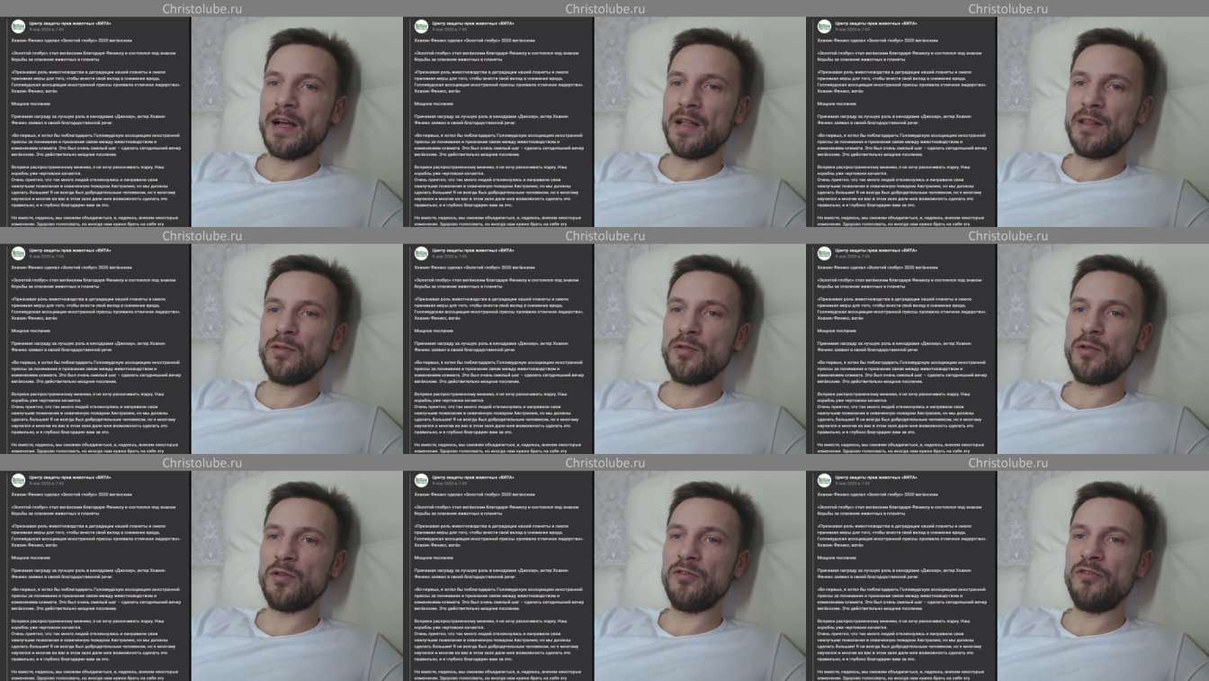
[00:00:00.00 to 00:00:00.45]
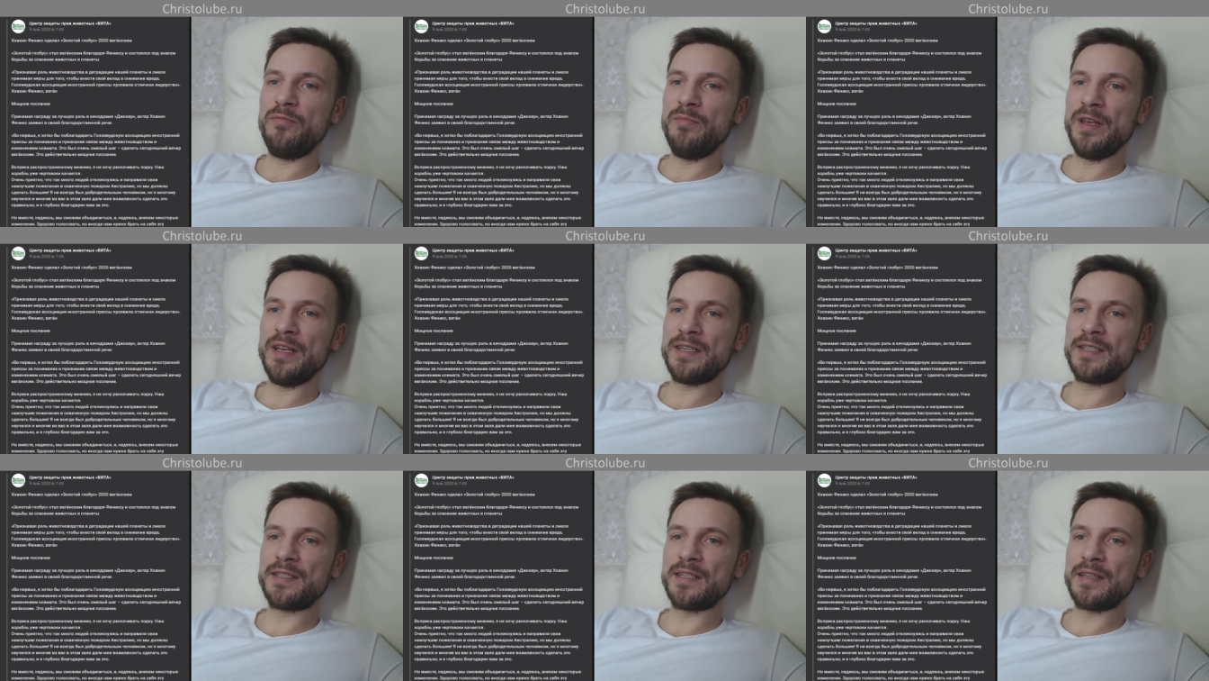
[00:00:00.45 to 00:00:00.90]
Но
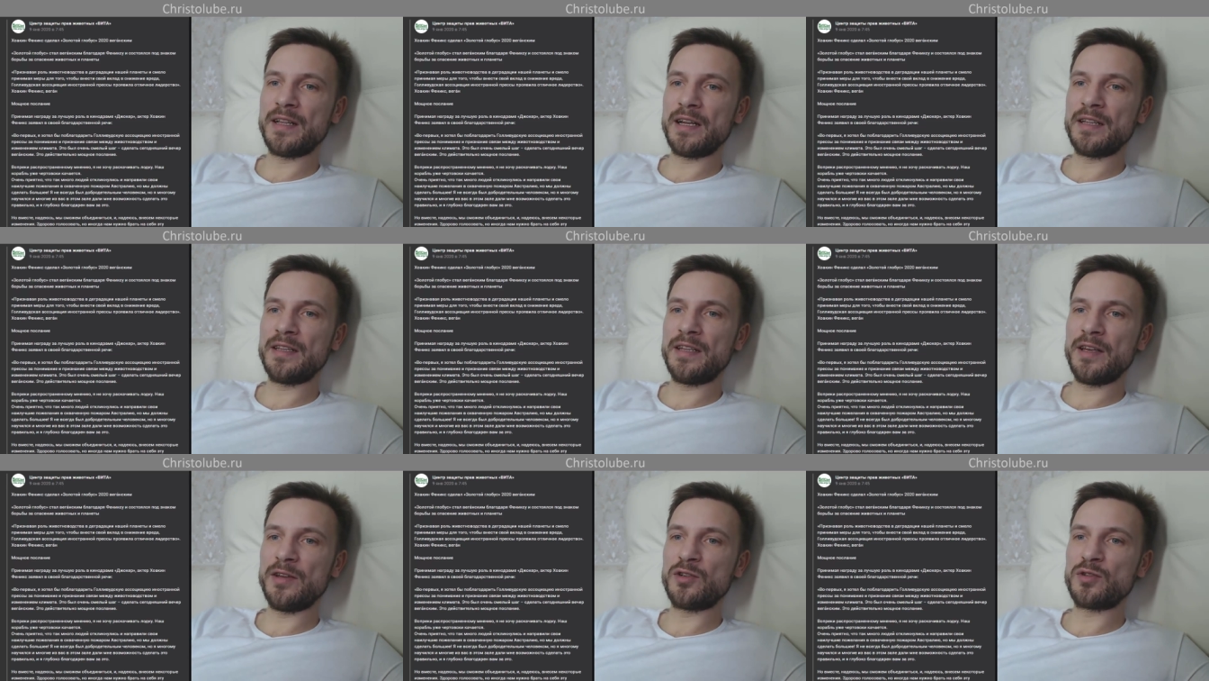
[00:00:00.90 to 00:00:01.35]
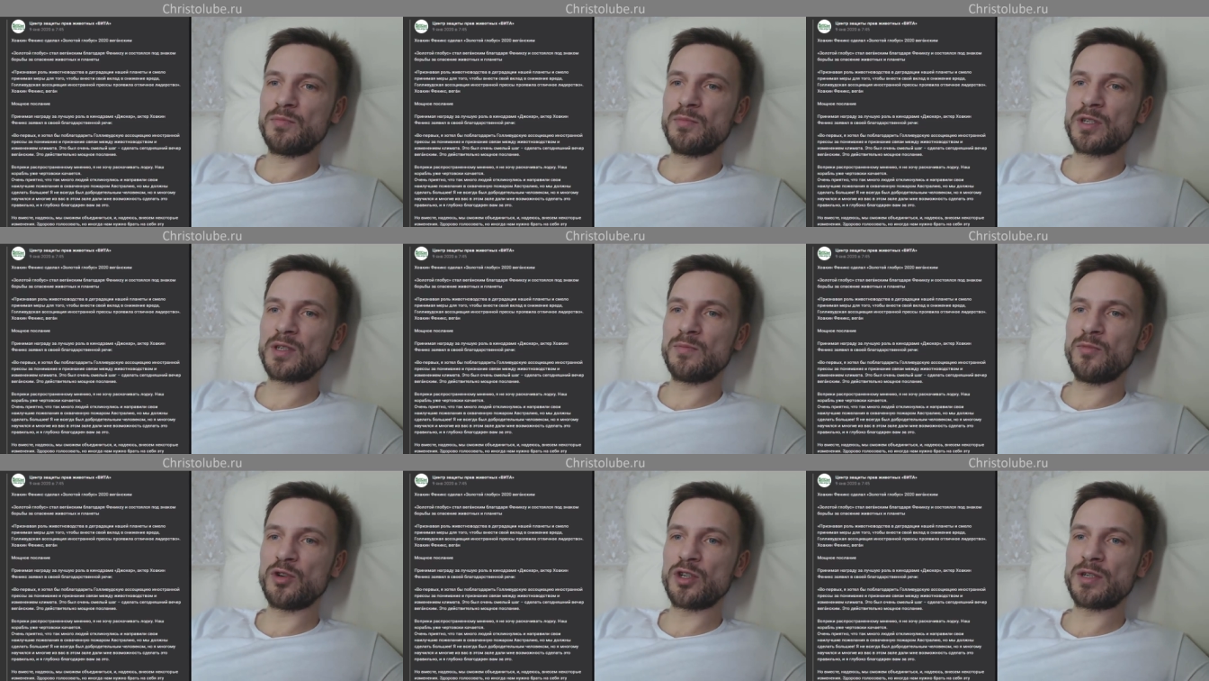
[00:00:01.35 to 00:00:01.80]
вместе, надеюсь, мы
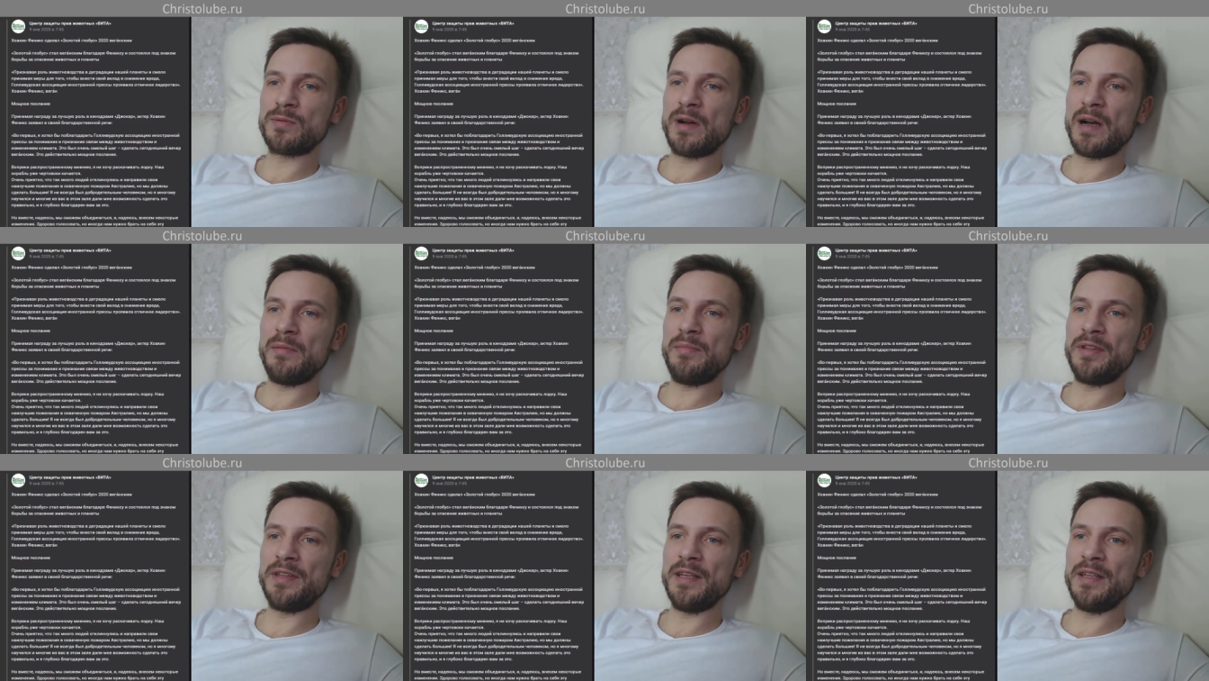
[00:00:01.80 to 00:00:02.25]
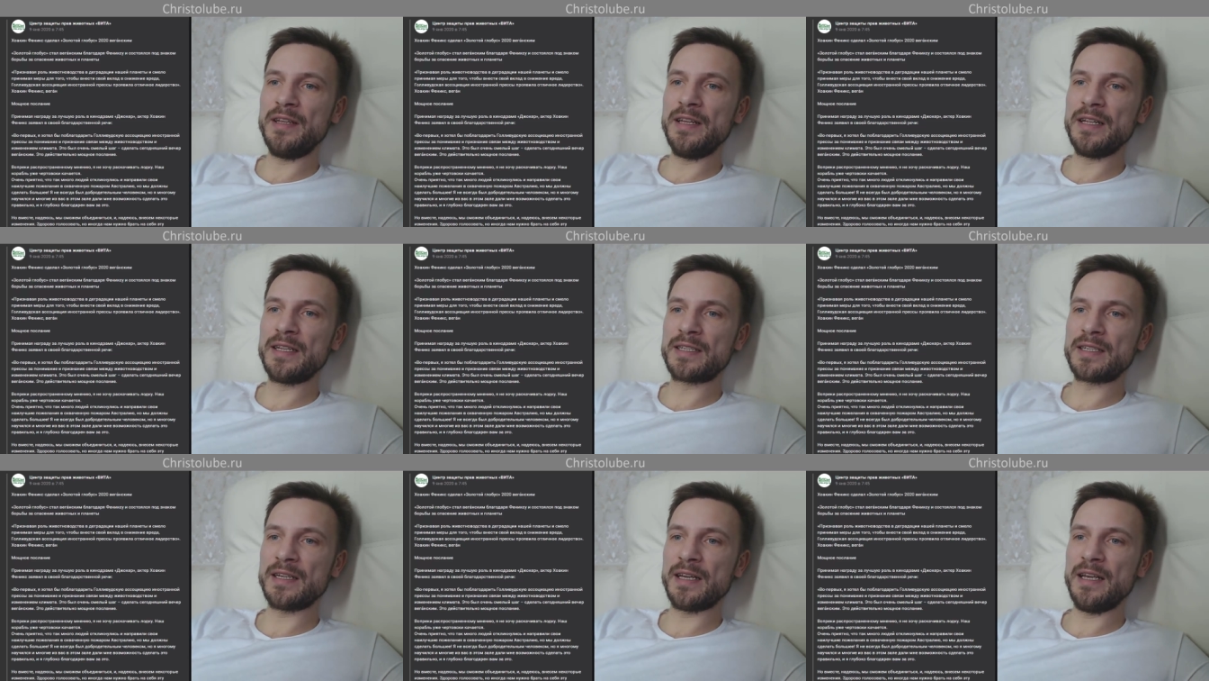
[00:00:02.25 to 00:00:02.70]
сможем
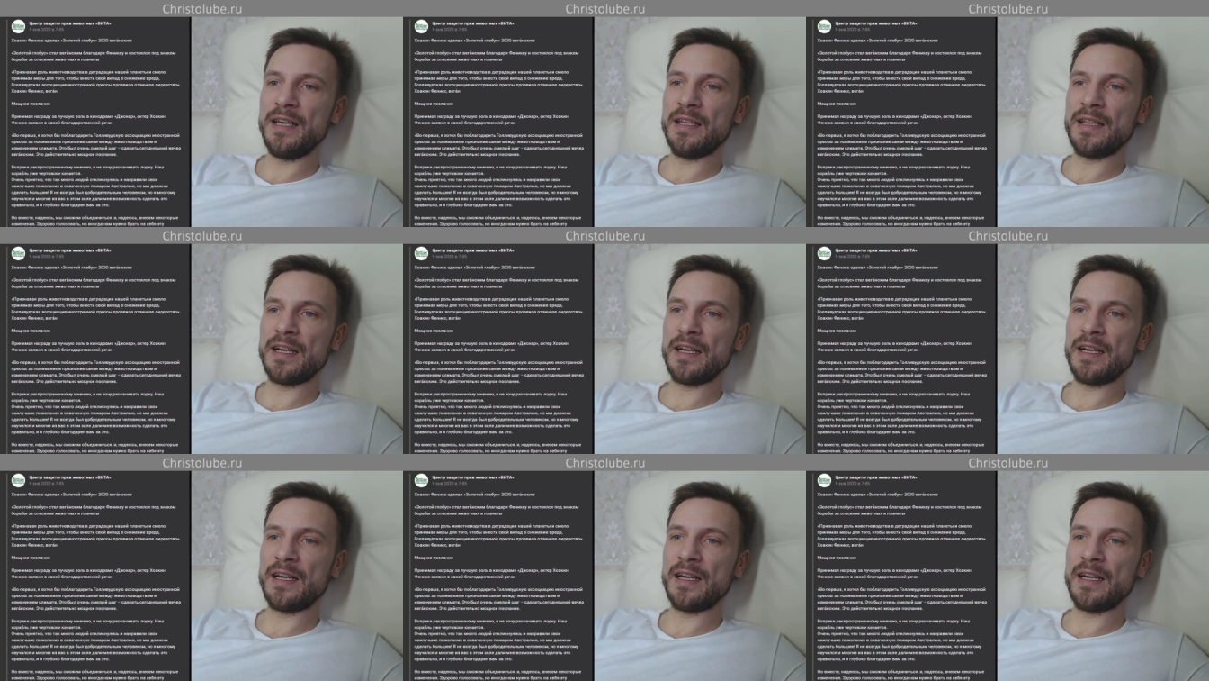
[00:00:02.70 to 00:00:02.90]
объединиться и,